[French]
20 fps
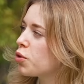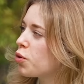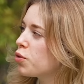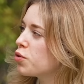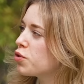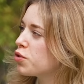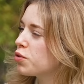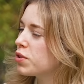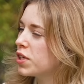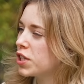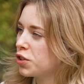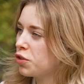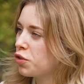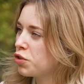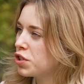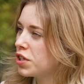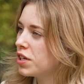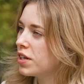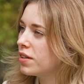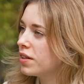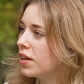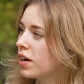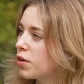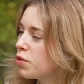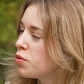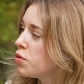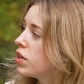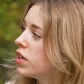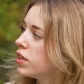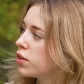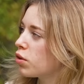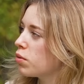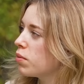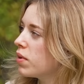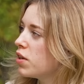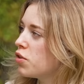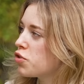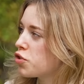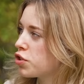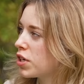trop de choses à changer d'un coup à l'être humain,
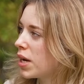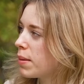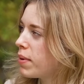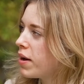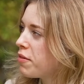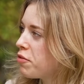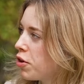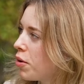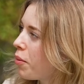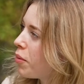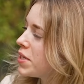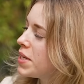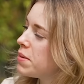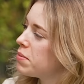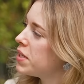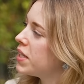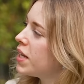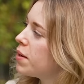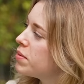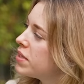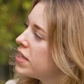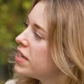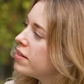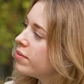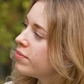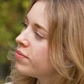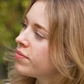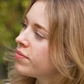il ne changera pas, il faut commencer petit à petit.